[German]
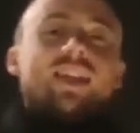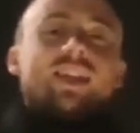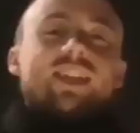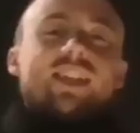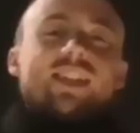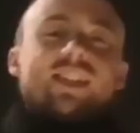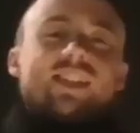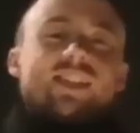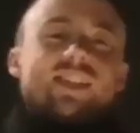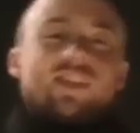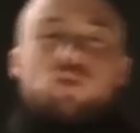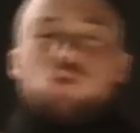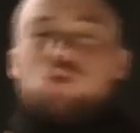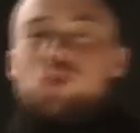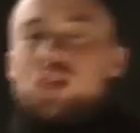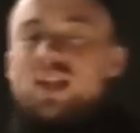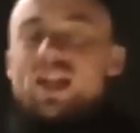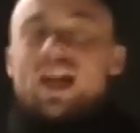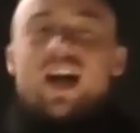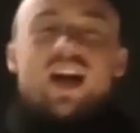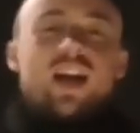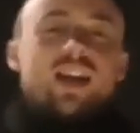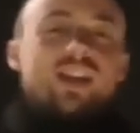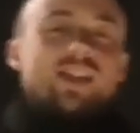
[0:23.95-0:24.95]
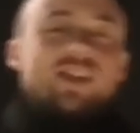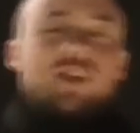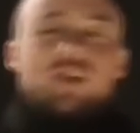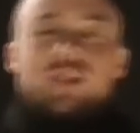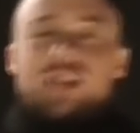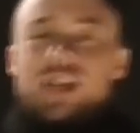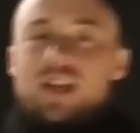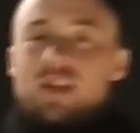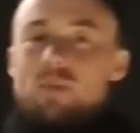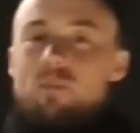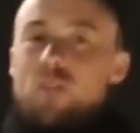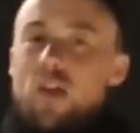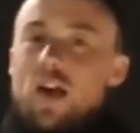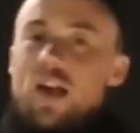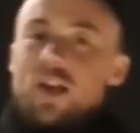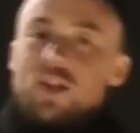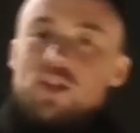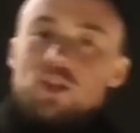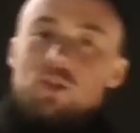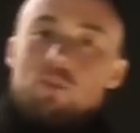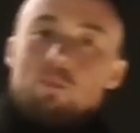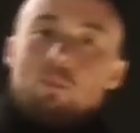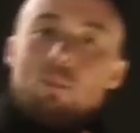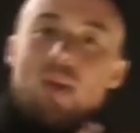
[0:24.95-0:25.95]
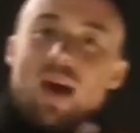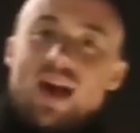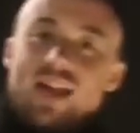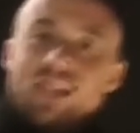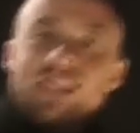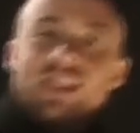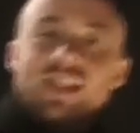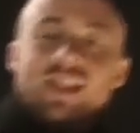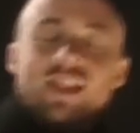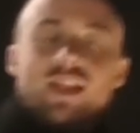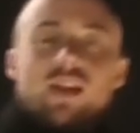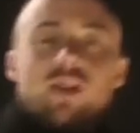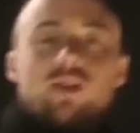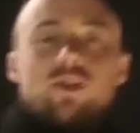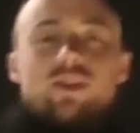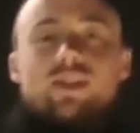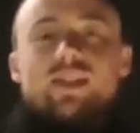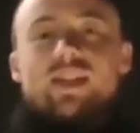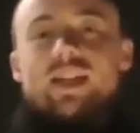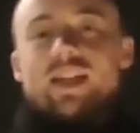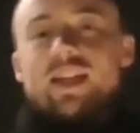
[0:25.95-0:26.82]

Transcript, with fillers: das rührt alles aus einem falschen Mindset heraus.